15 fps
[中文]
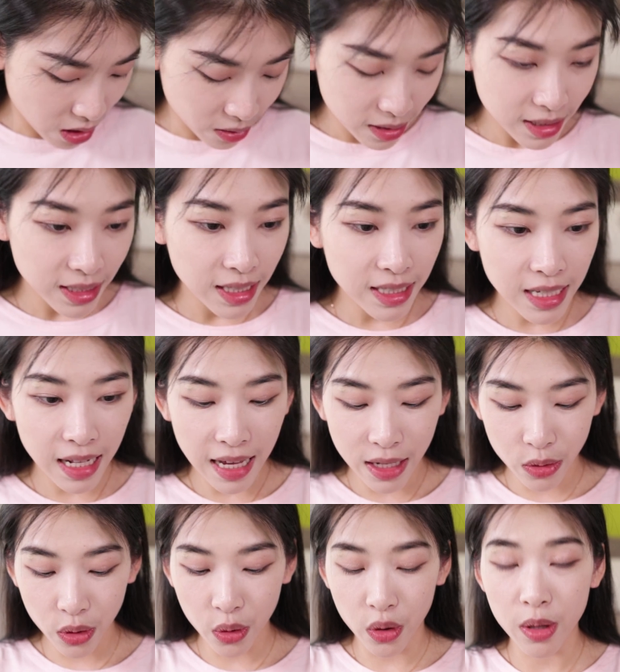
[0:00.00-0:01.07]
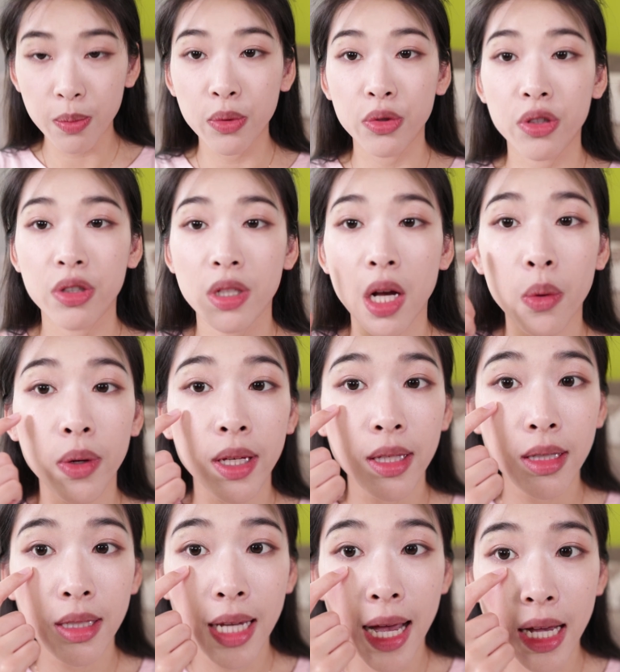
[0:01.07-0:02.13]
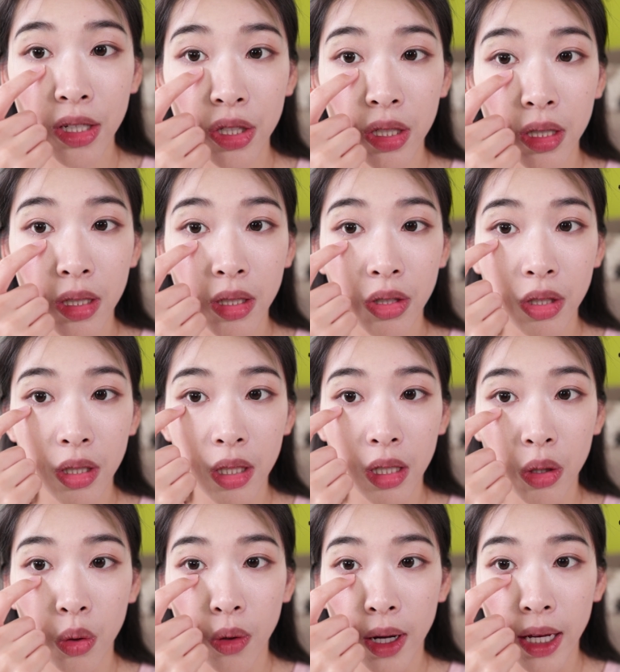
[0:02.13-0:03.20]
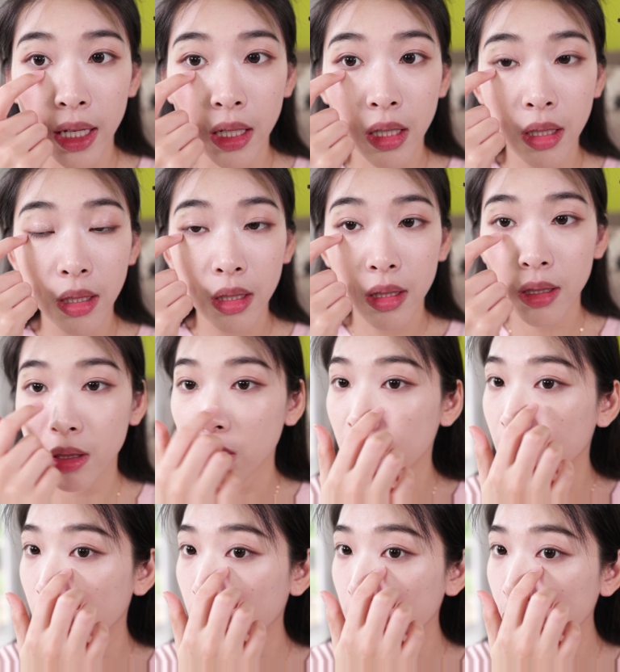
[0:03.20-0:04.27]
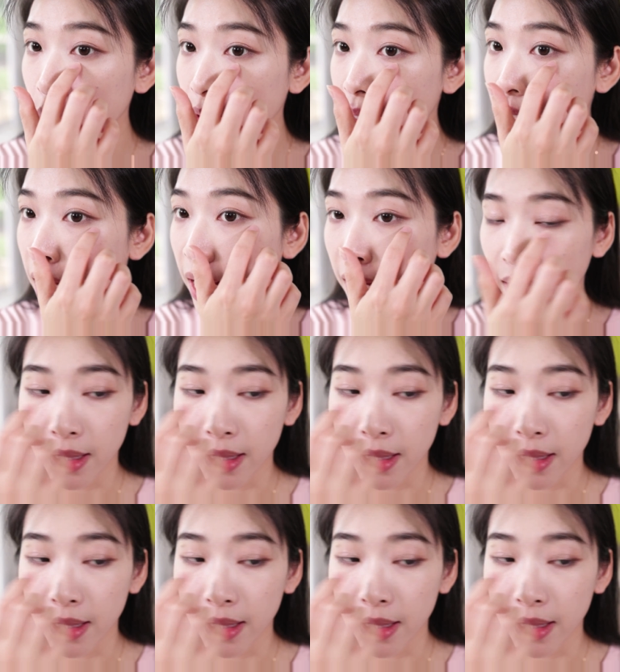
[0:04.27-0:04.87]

然后接下来最后一步是稍微加深这一块卧蚕，